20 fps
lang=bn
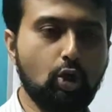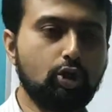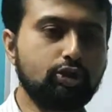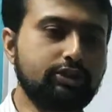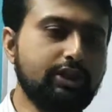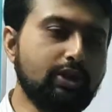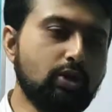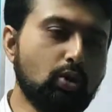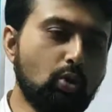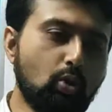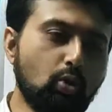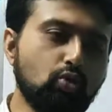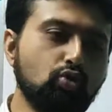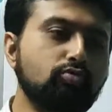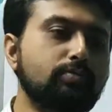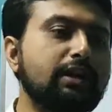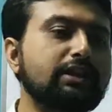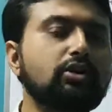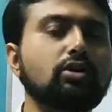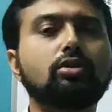সেই
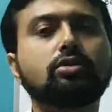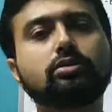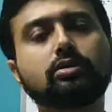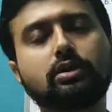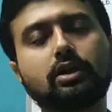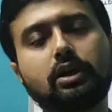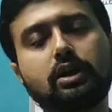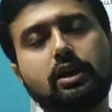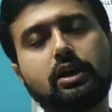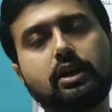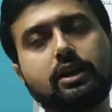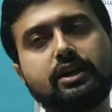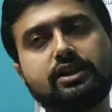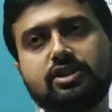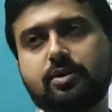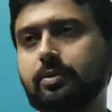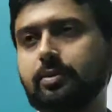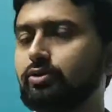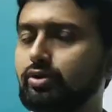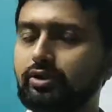অনুবাদক
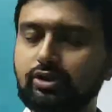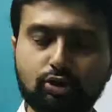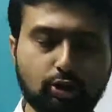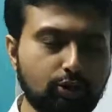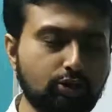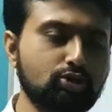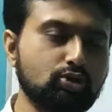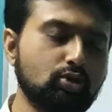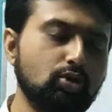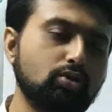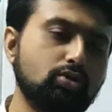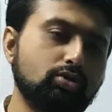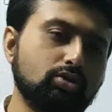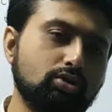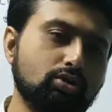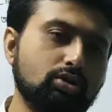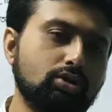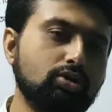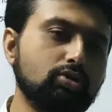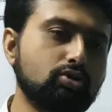হিসেবে তিনি যথেষ্ট
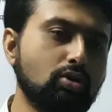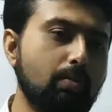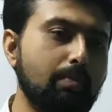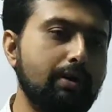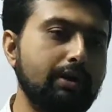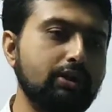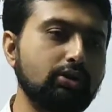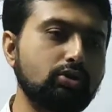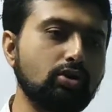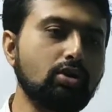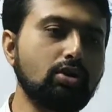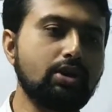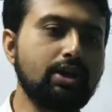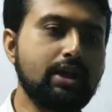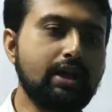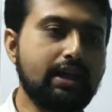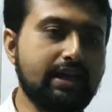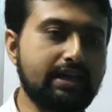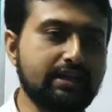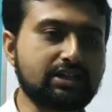সম্মানিত
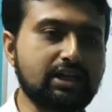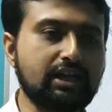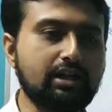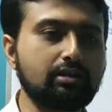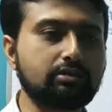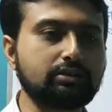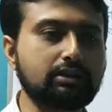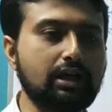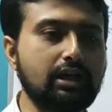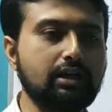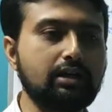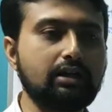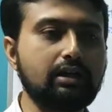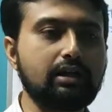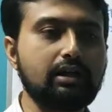এছাড়া তার